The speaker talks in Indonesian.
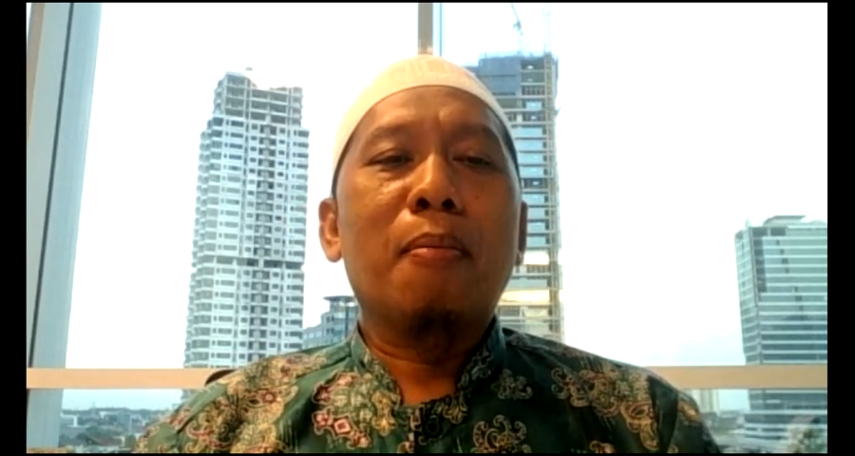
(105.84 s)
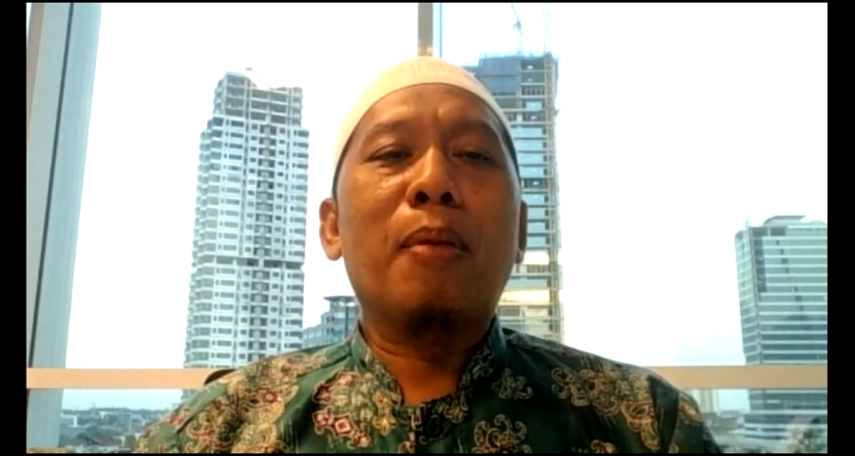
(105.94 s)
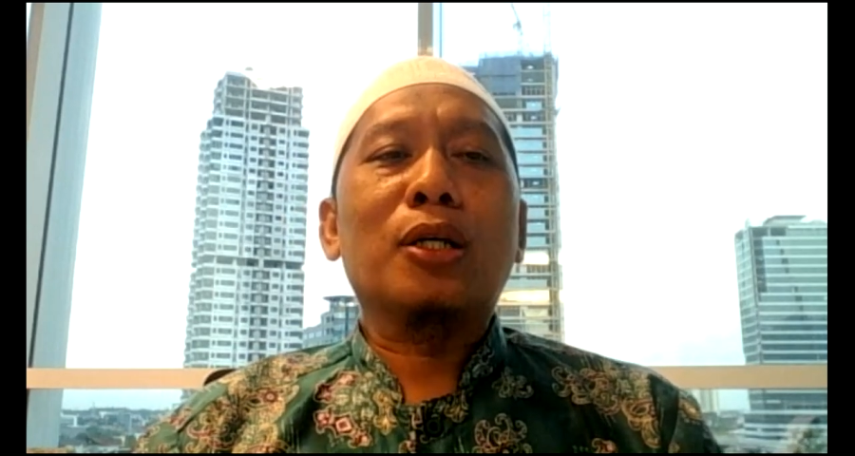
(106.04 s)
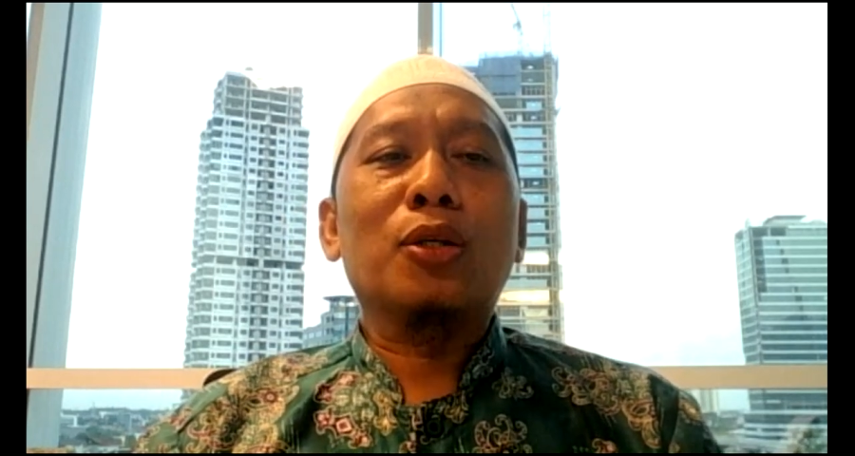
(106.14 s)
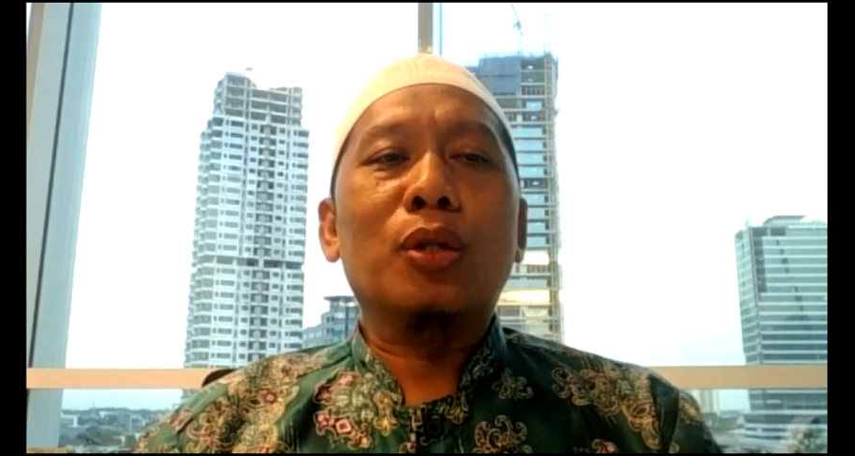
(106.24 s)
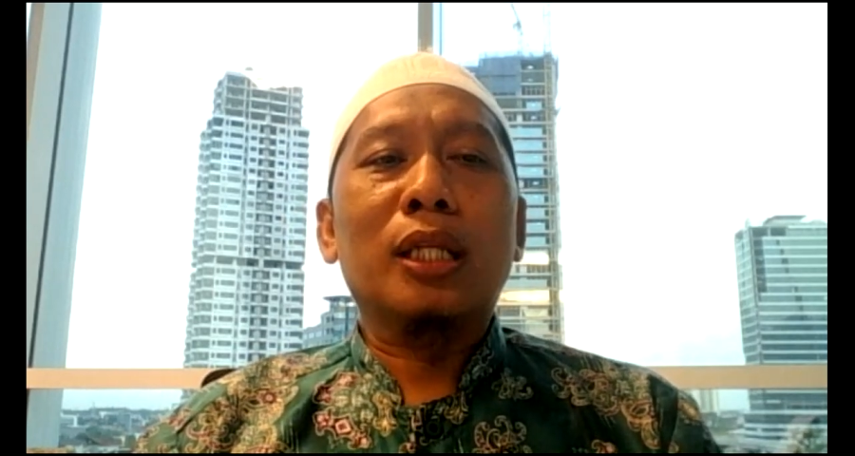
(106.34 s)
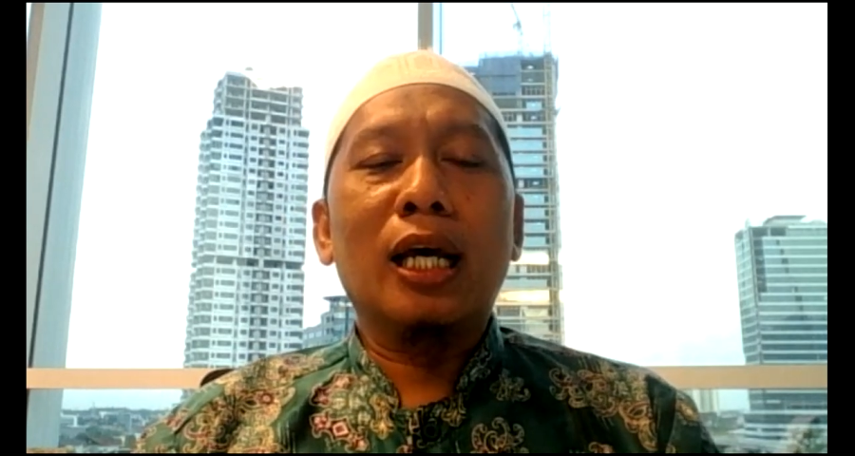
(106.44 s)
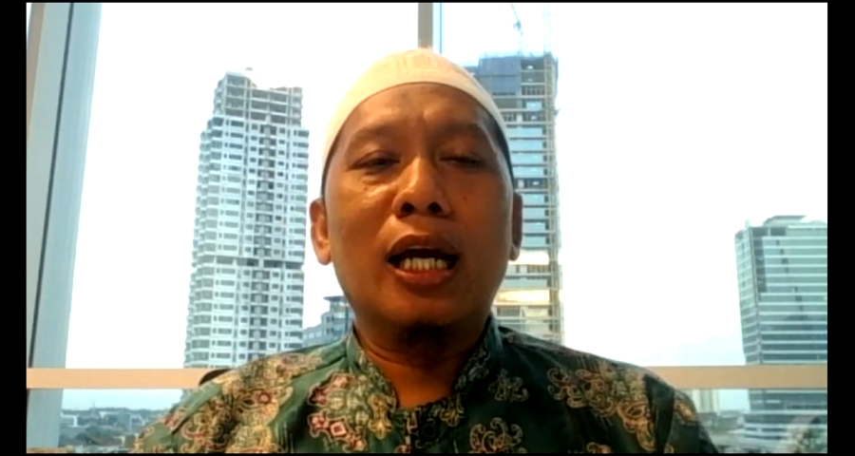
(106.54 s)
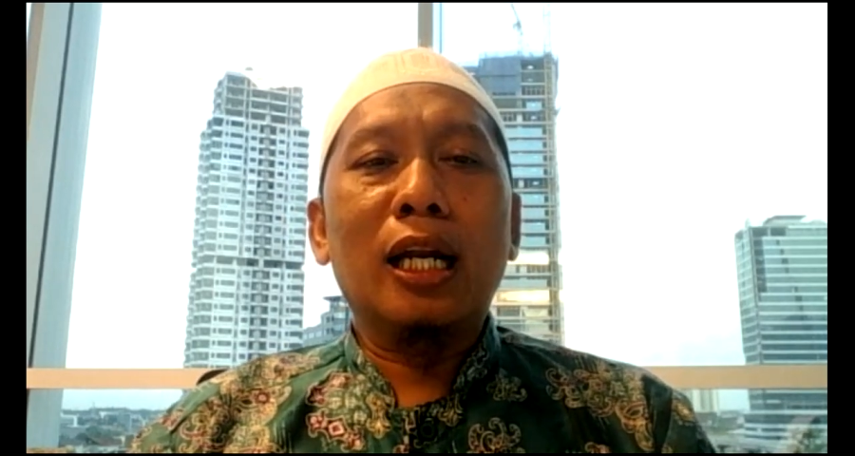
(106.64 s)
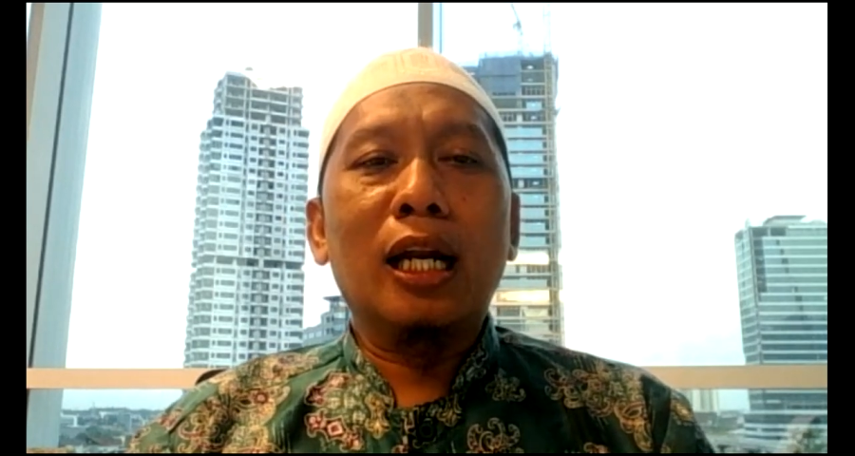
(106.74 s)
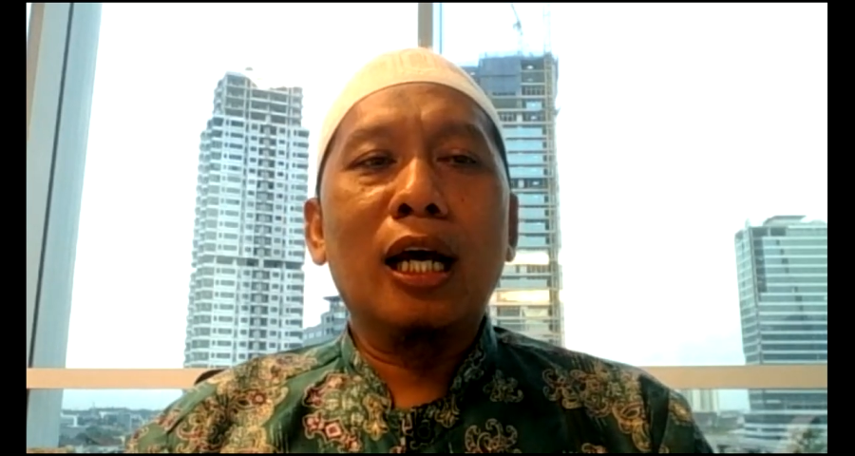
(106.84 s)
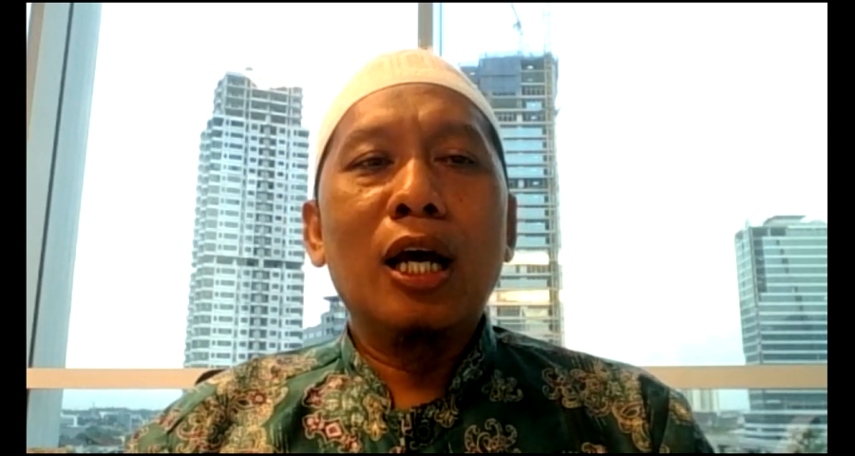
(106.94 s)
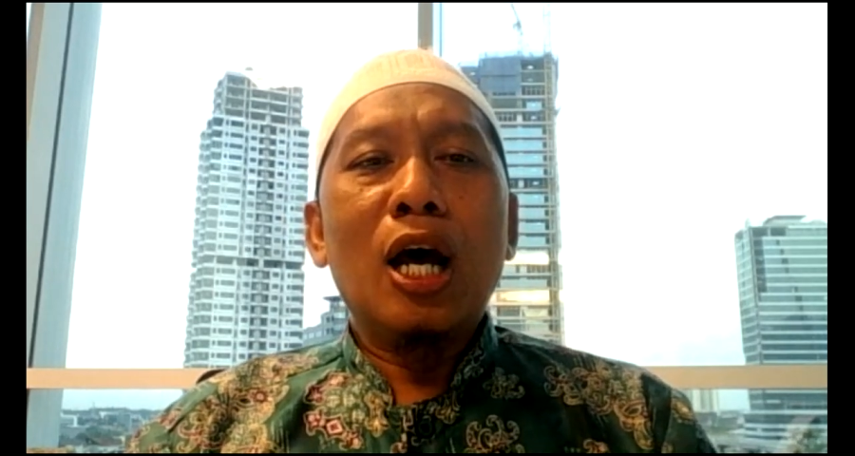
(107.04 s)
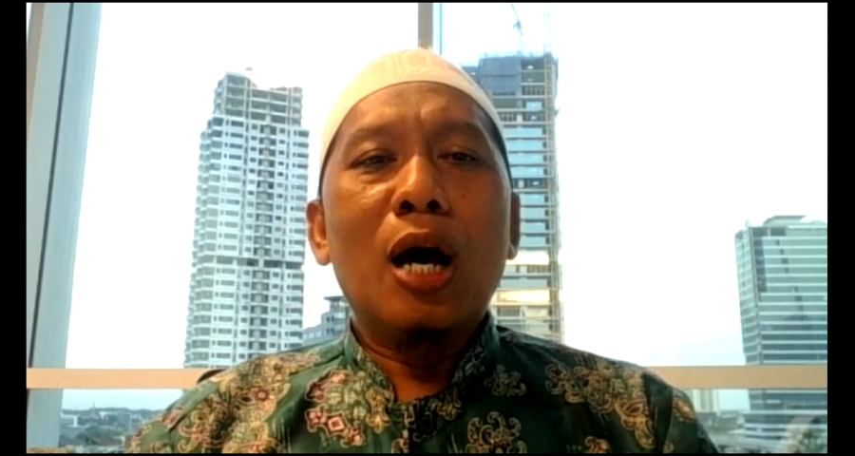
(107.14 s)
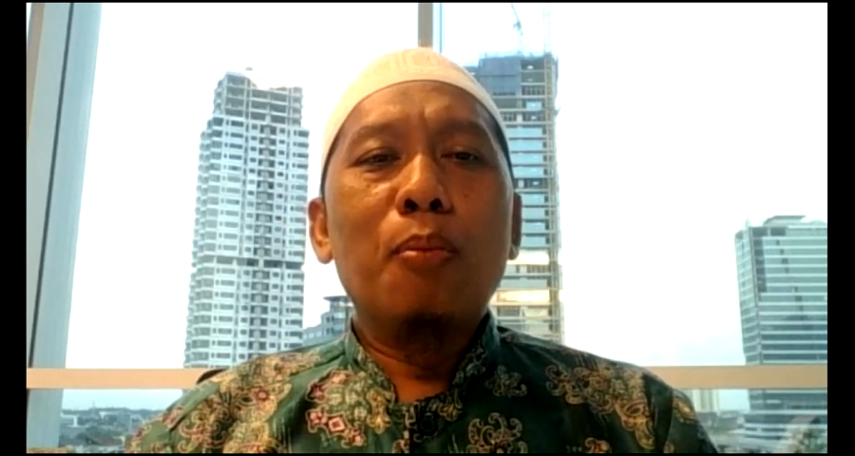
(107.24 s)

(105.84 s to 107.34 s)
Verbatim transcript: Maksudnya adalah